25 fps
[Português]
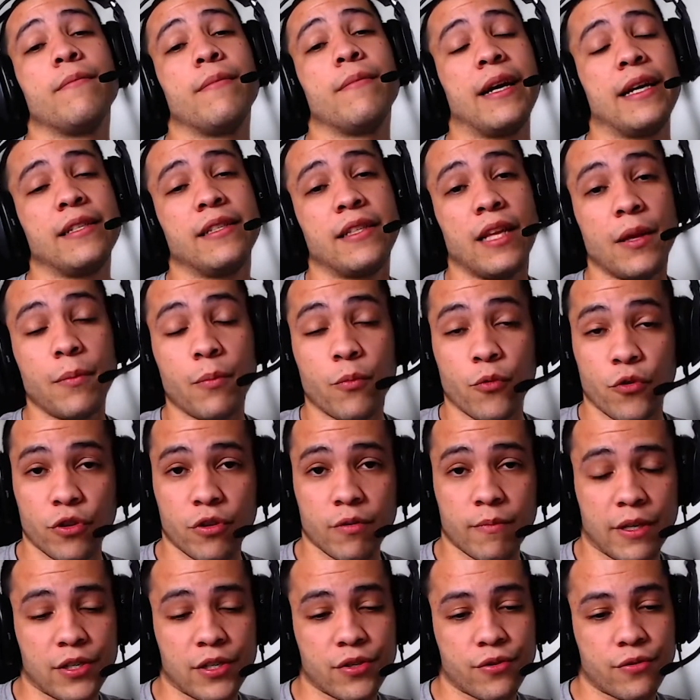Mas tem
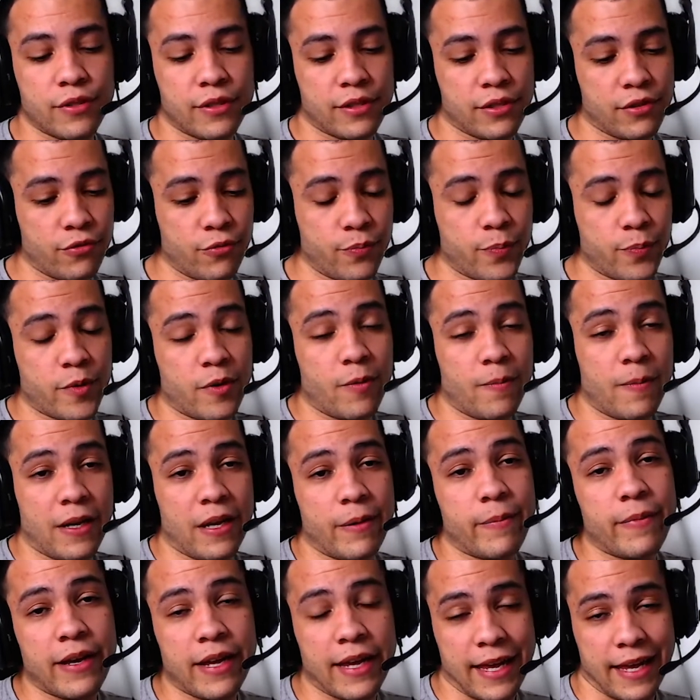muito mais coisa. O
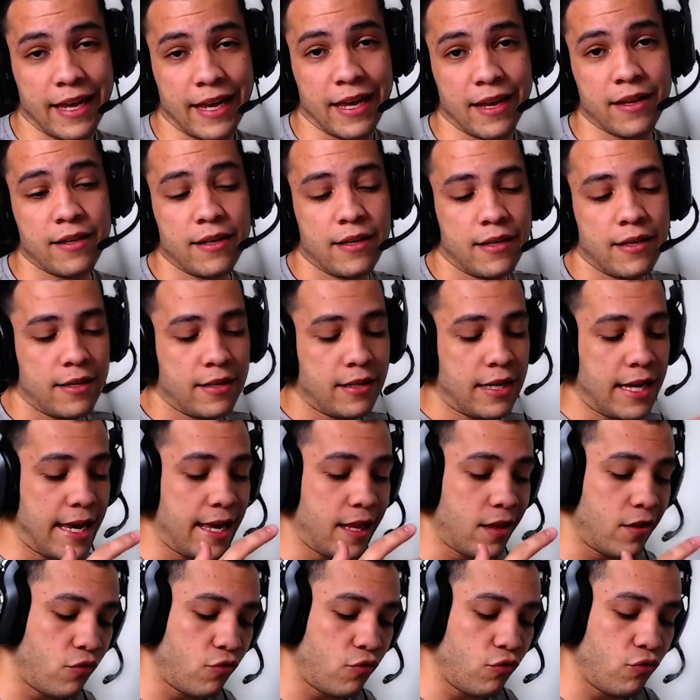problema é
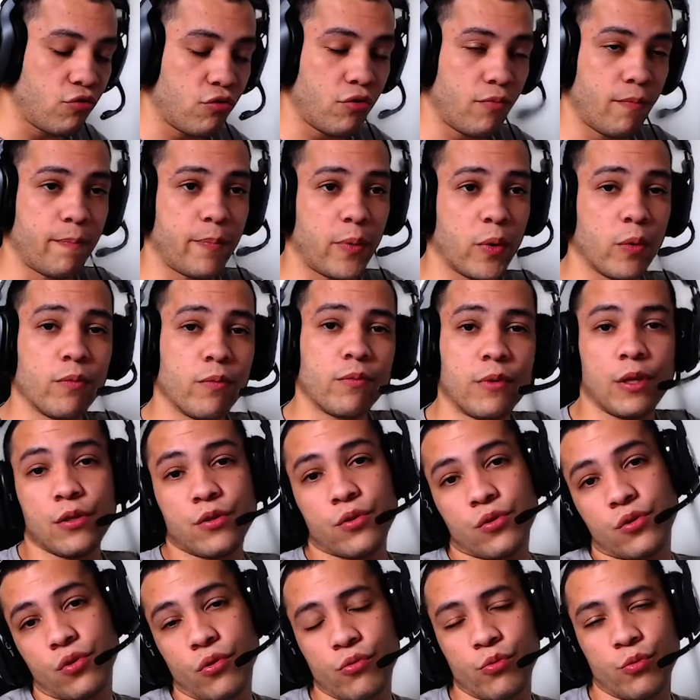é tudo ponta
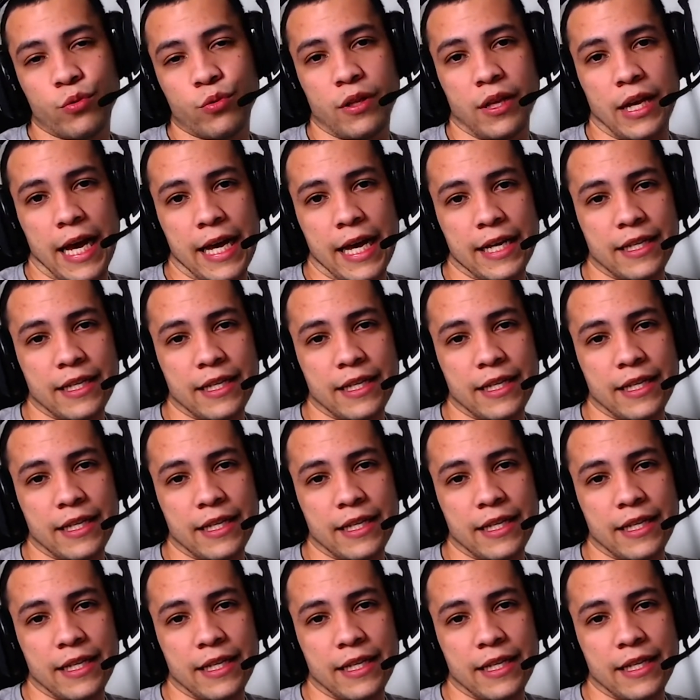solta.